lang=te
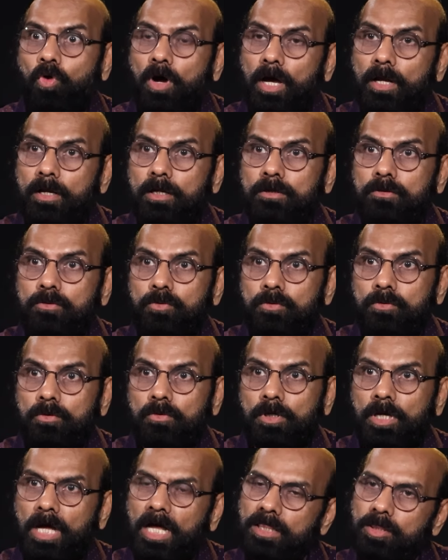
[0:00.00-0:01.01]
వాళ్ళకు
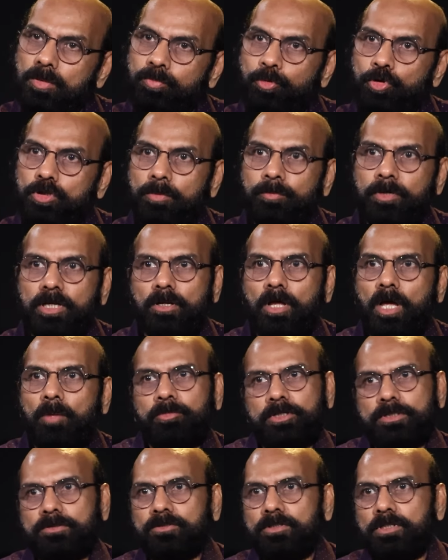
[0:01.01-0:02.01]
అద్భుతమైన
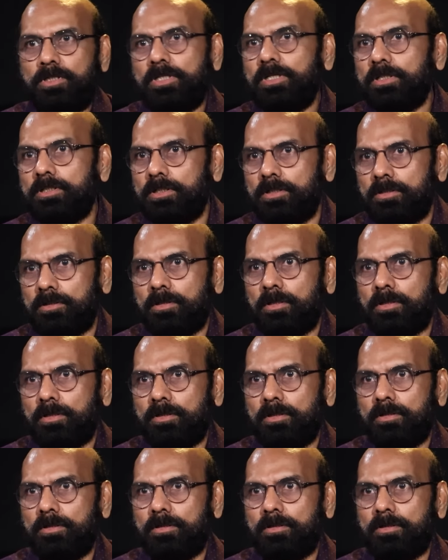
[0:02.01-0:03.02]
ఆపర్చునిటీ ఇది
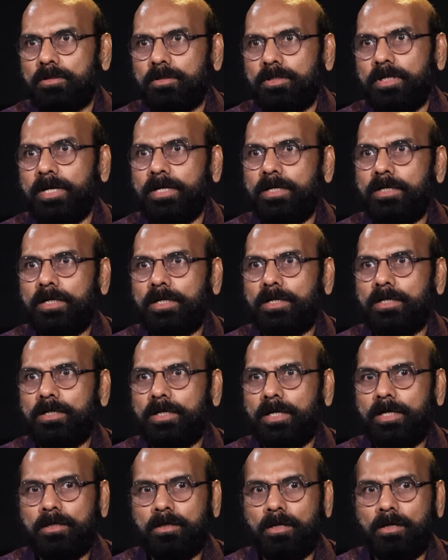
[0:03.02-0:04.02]
ఏంటి
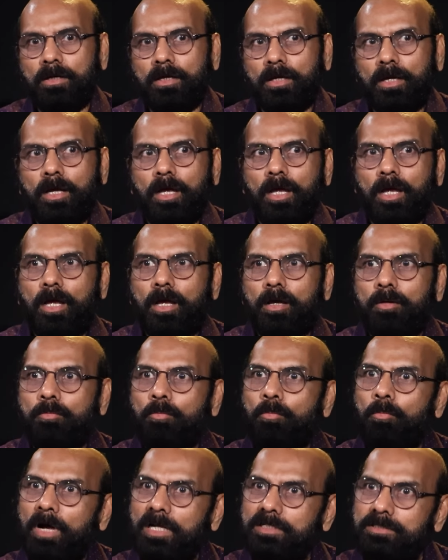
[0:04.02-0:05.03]
అంటే
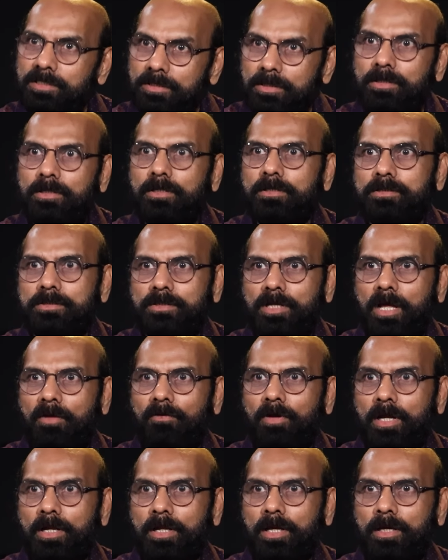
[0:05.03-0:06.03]
మంచి రిటర్న్స్
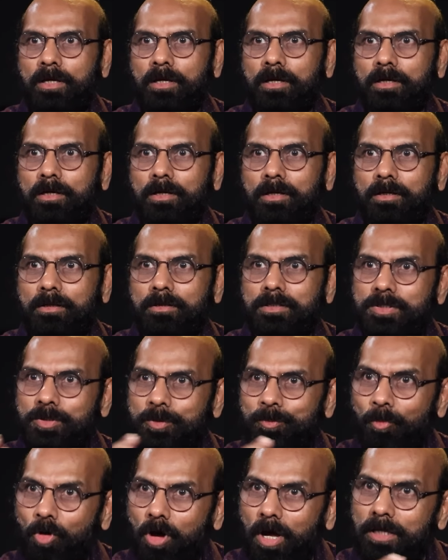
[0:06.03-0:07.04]
రావాలి
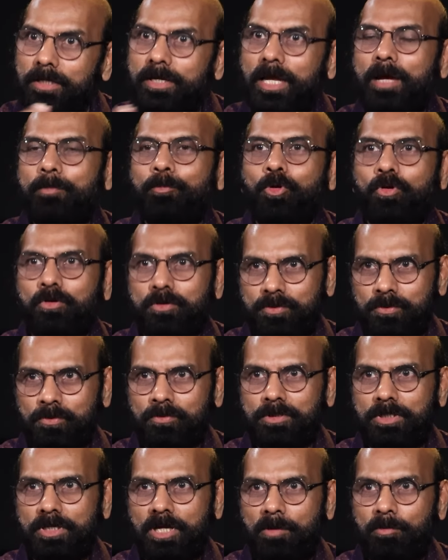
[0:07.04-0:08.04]
స్మాల్ క్యాప్లో
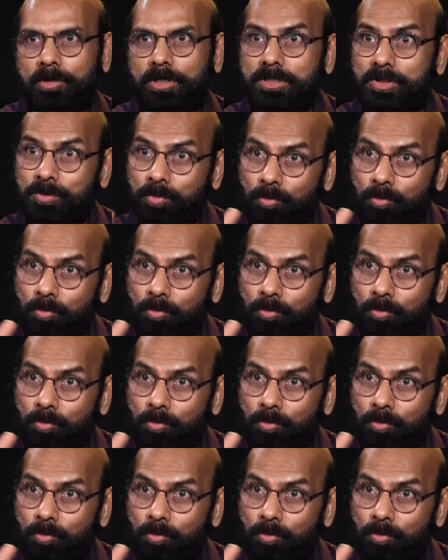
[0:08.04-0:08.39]
వస్తుంది కాబట్టి